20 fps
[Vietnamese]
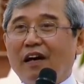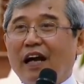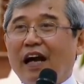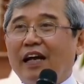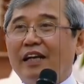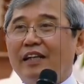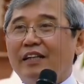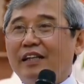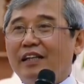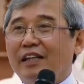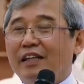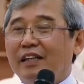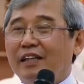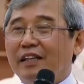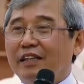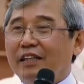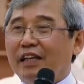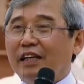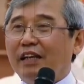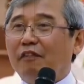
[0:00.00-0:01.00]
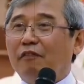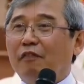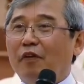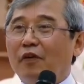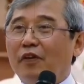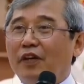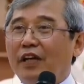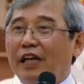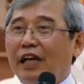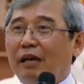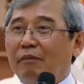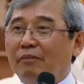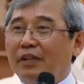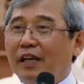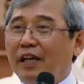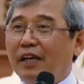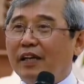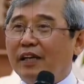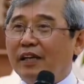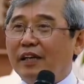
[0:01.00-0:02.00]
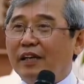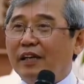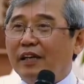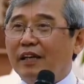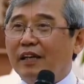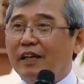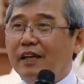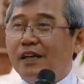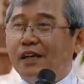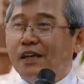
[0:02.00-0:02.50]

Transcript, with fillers: Còn lại thì những cái phôi kia làm gì?